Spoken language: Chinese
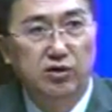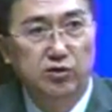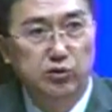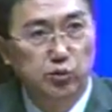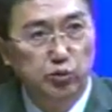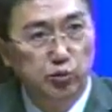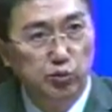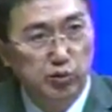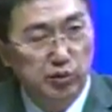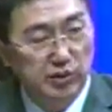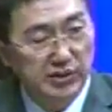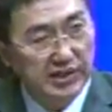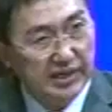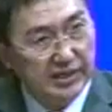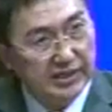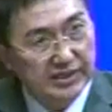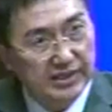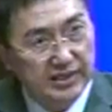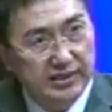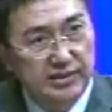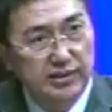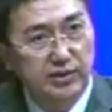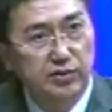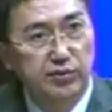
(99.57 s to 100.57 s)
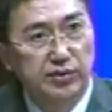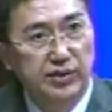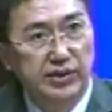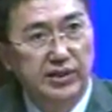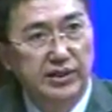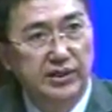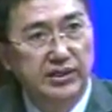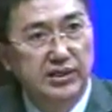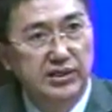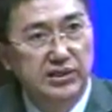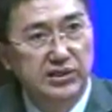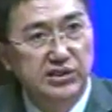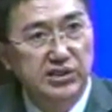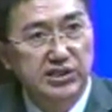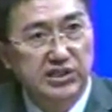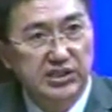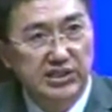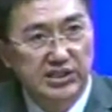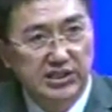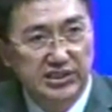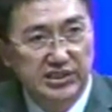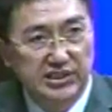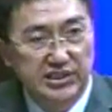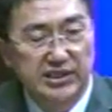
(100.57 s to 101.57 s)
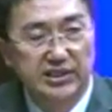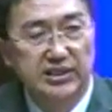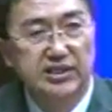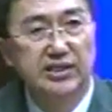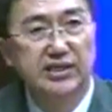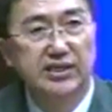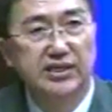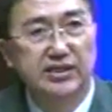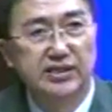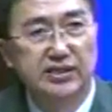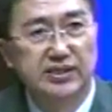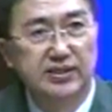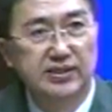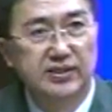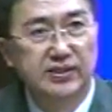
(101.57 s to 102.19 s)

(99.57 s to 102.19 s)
哦，如果大家认为是可行的，